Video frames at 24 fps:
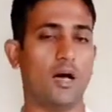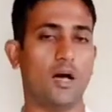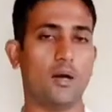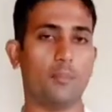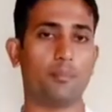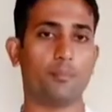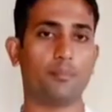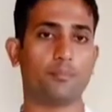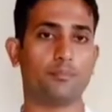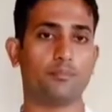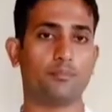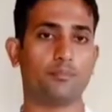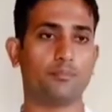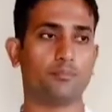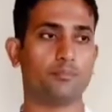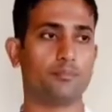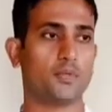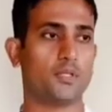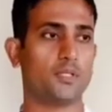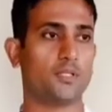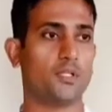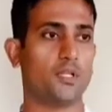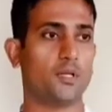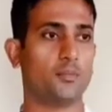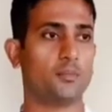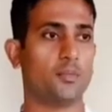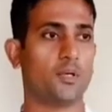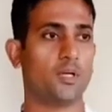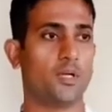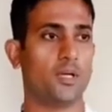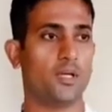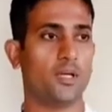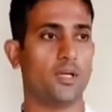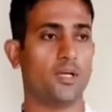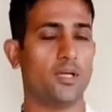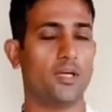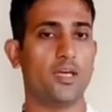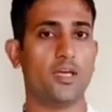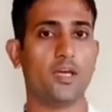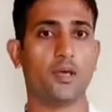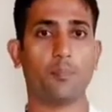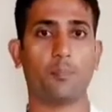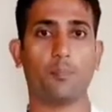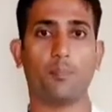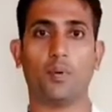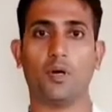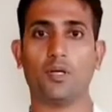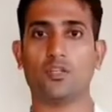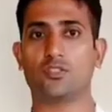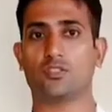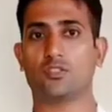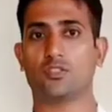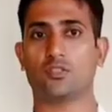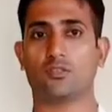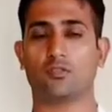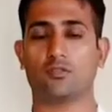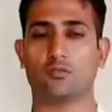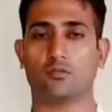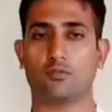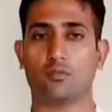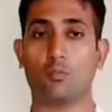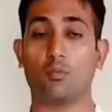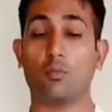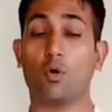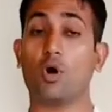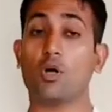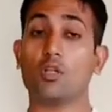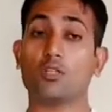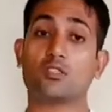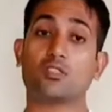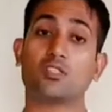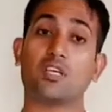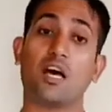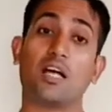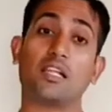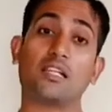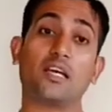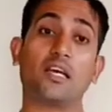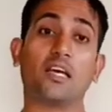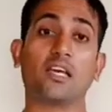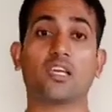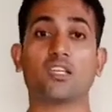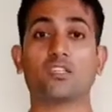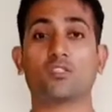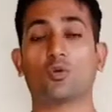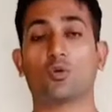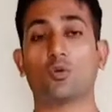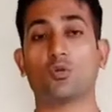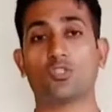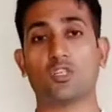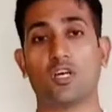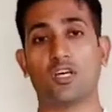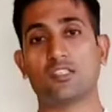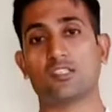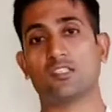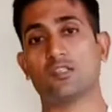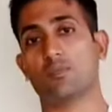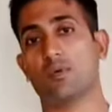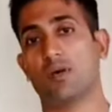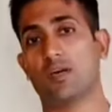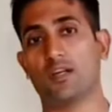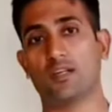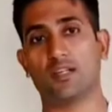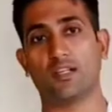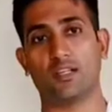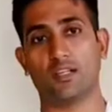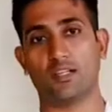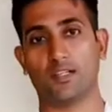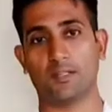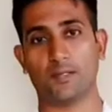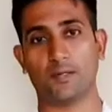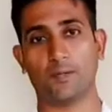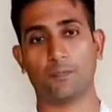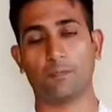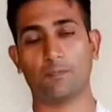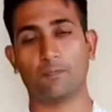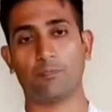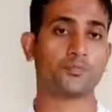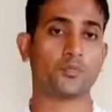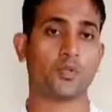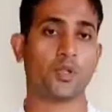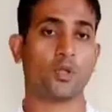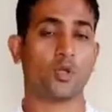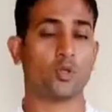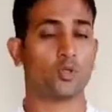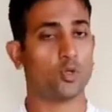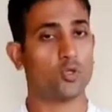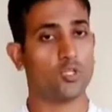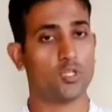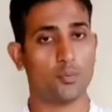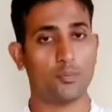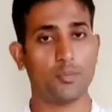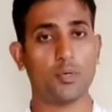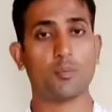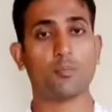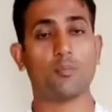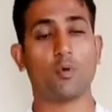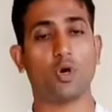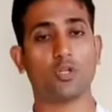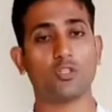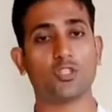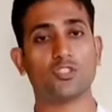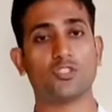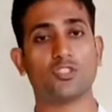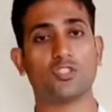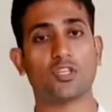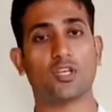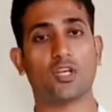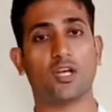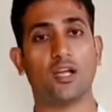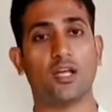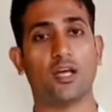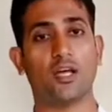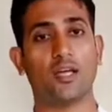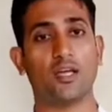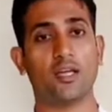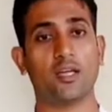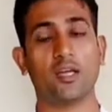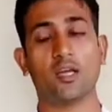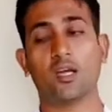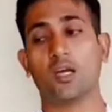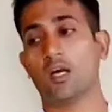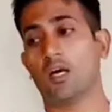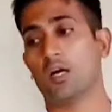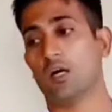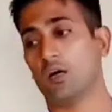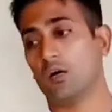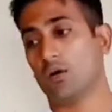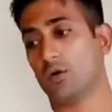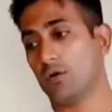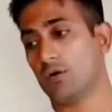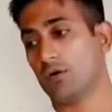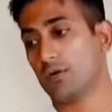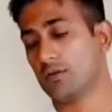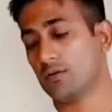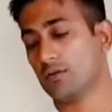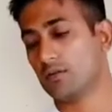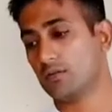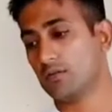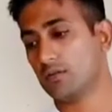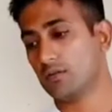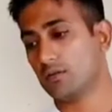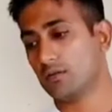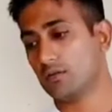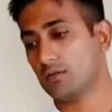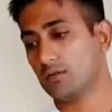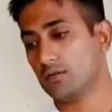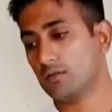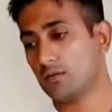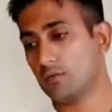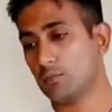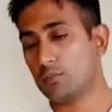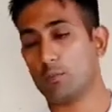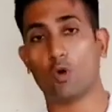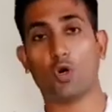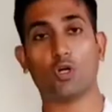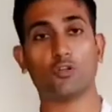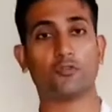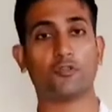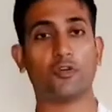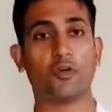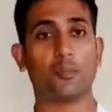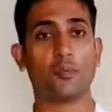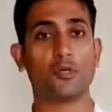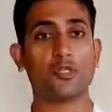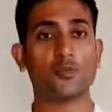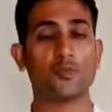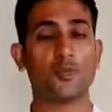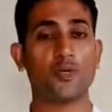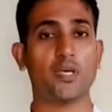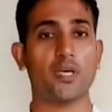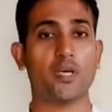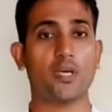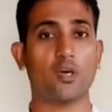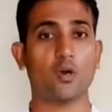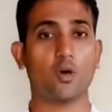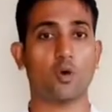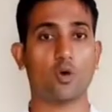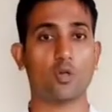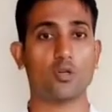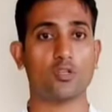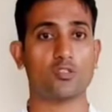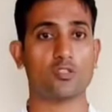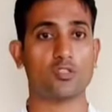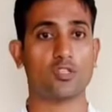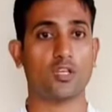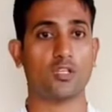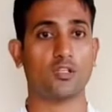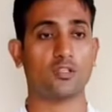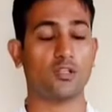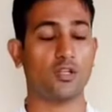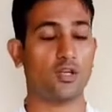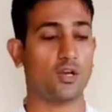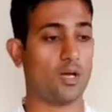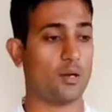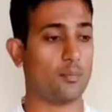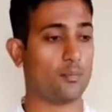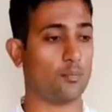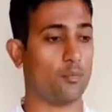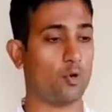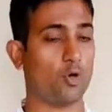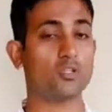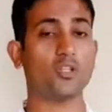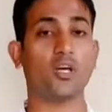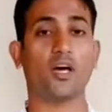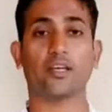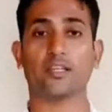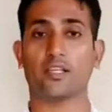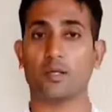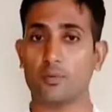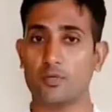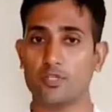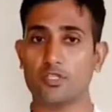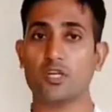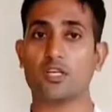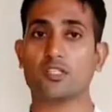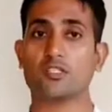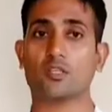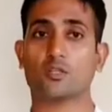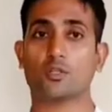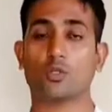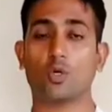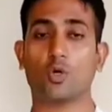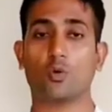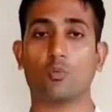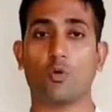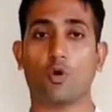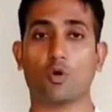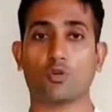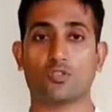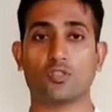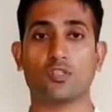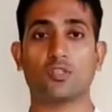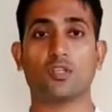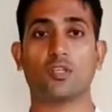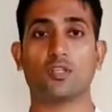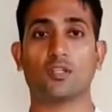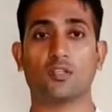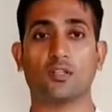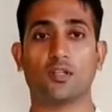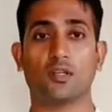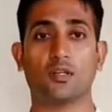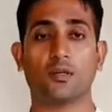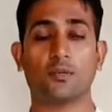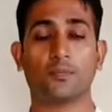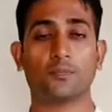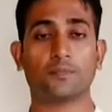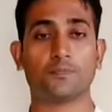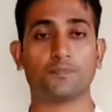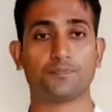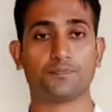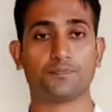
आप मतलब एक पंच बहुत ज़्यादा है किसी को जान से मारने के लिए तो ये भी बहुत अच्छी कला है और बहुत फेमस भी है और इसके अंदर आप बहुत आगे भी जा सकते हो बॉक्सिंग के अंदर